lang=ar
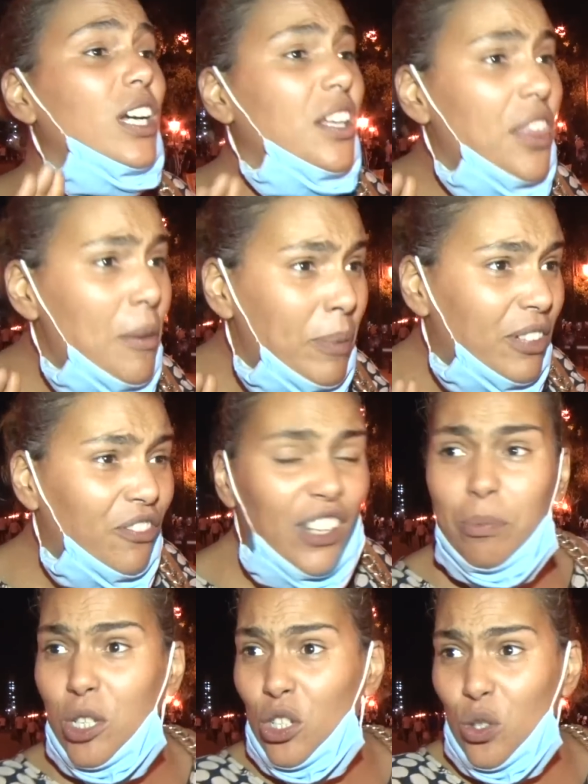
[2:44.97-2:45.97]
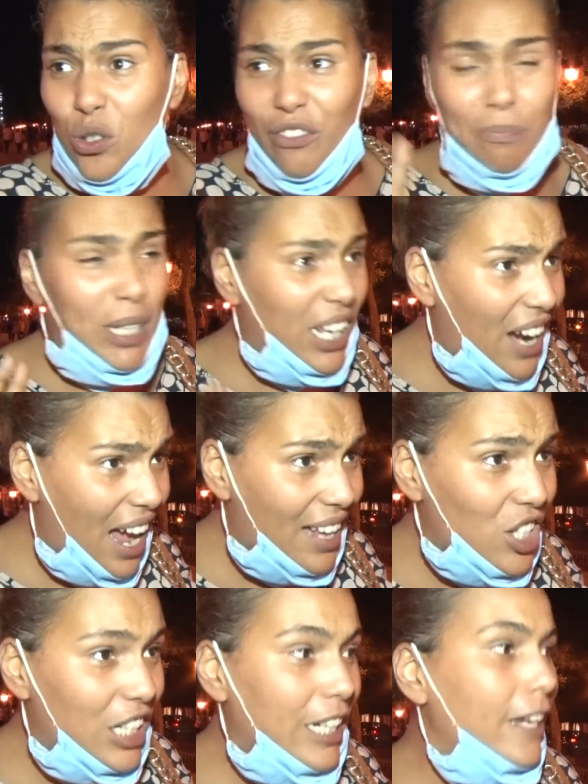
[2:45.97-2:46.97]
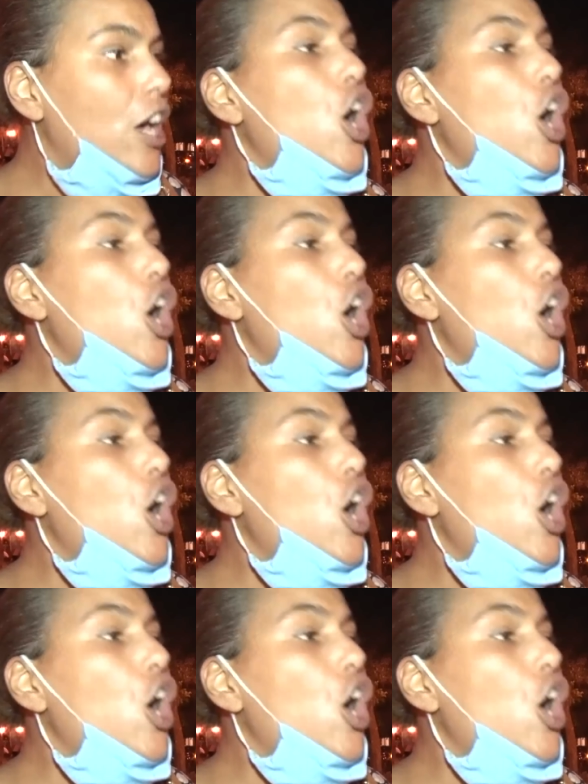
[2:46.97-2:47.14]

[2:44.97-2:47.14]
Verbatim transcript: كذبت فيه باش نشوف به راجلي